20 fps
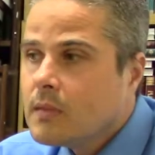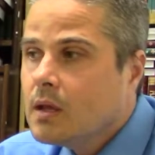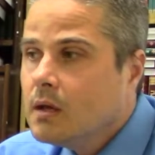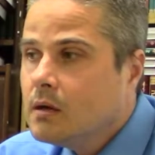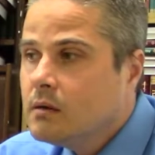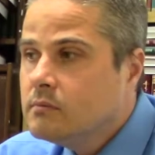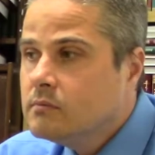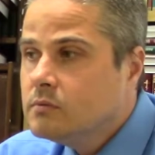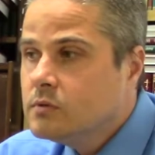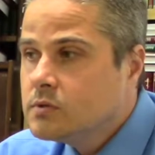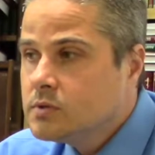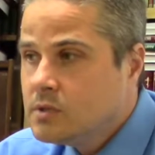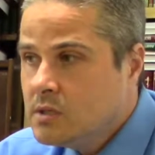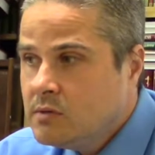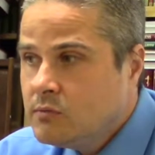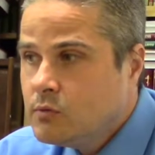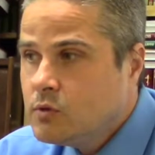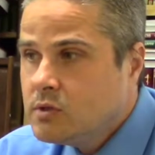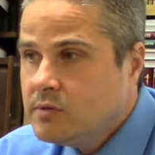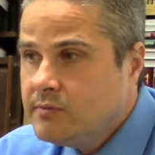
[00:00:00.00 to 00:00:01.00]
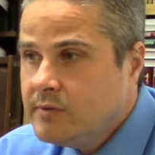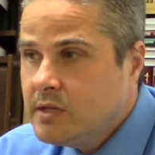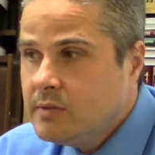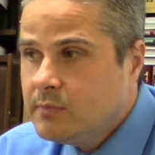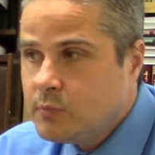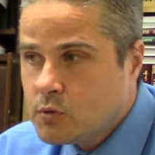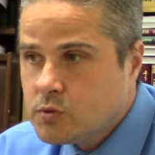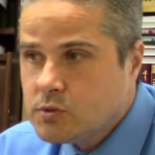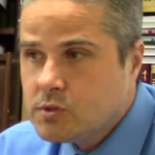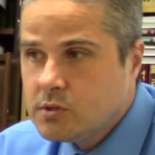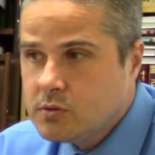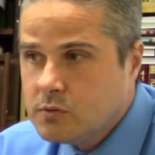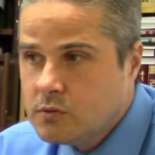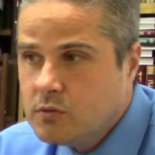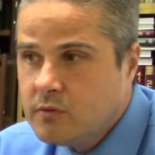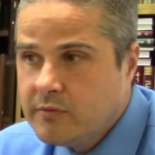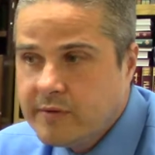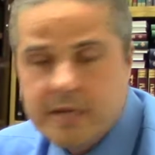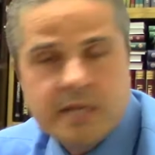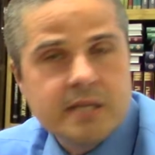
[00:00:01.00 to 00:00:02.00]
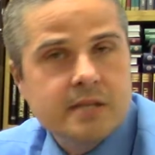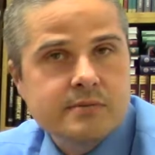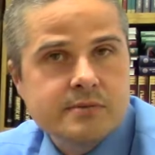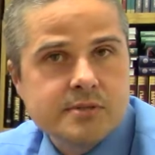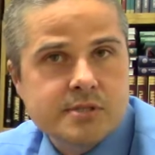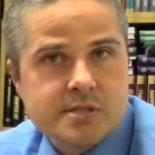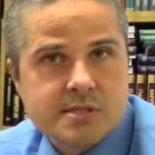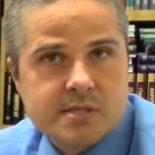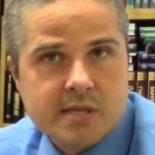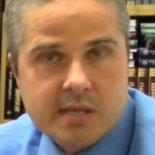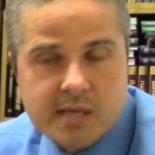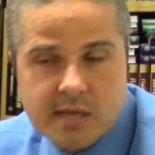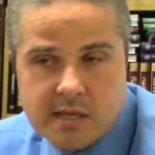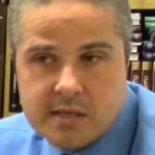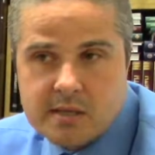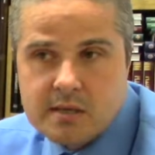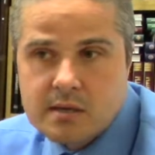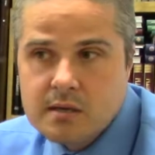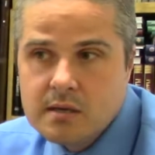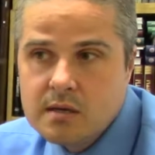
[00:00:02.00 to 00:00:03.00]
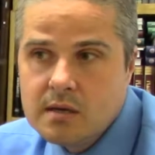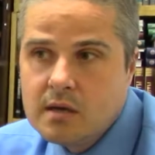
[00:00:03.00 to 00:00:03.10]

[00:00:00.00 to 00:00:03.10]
Вот, и его довели просто до аварийного состояния.